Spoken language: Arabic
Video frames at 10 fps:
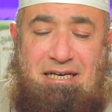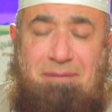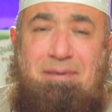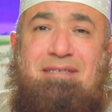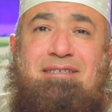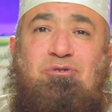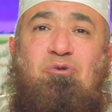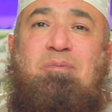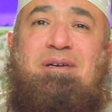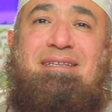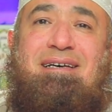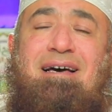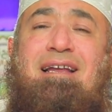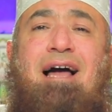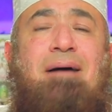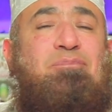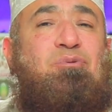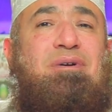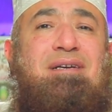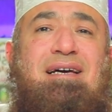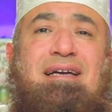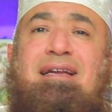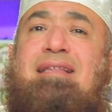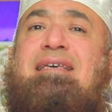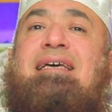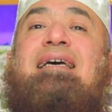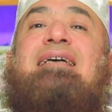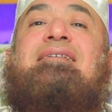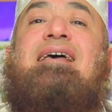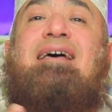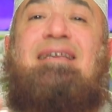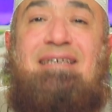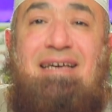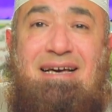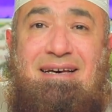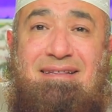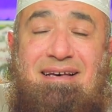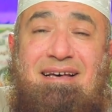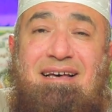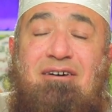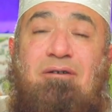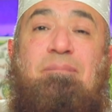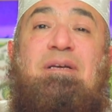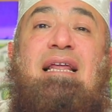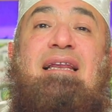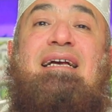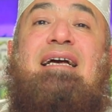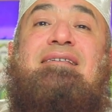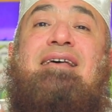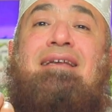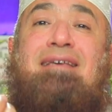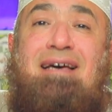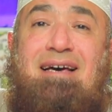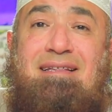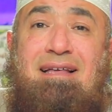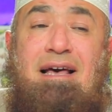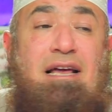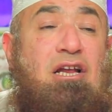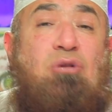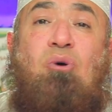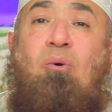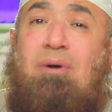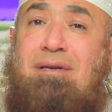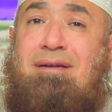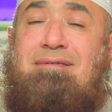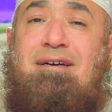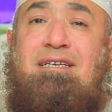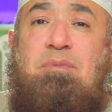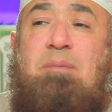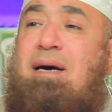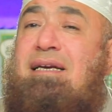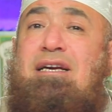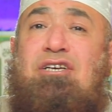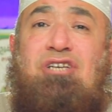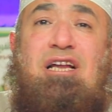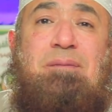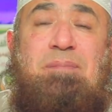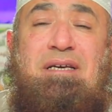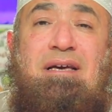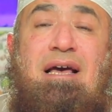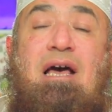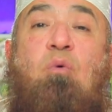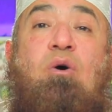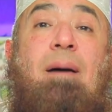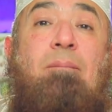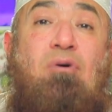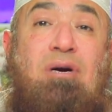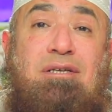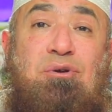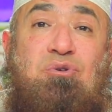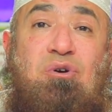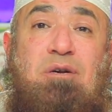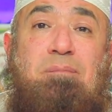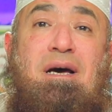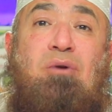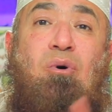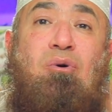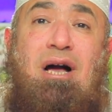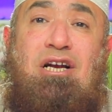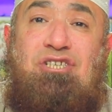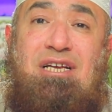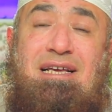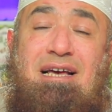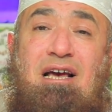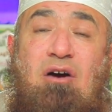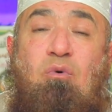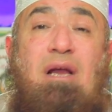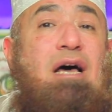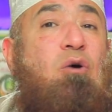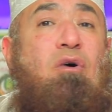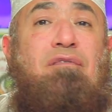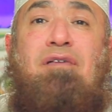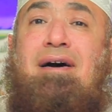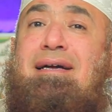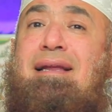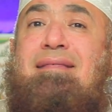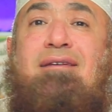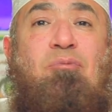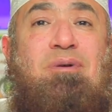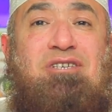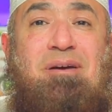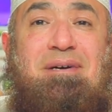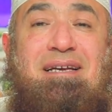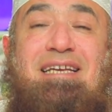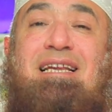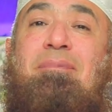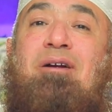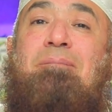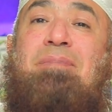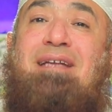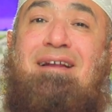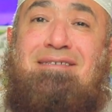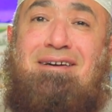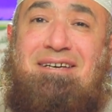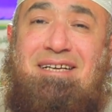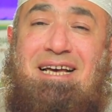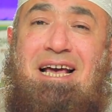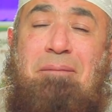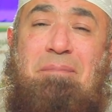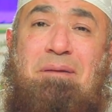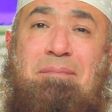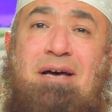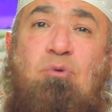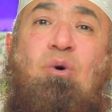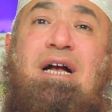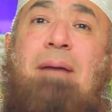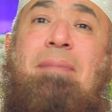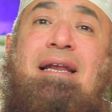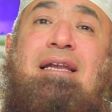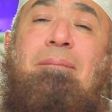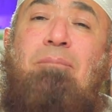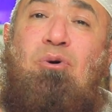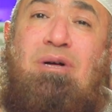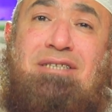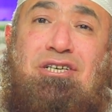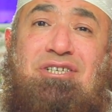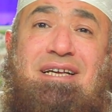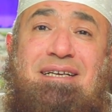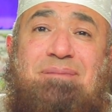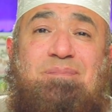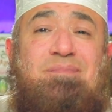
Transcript: لبست توب كده الحمد لله الذي كساني هذا ربنا اللي كساني هذا لأنه هو اللي رزقني بالمال اللي اشتريت به وكان ممكن يرزقني بمال واروح اشتري ولا أوفق إلى ثوب جميل إنما ربنا رزقني بالمال وكمان لما رحت اشتري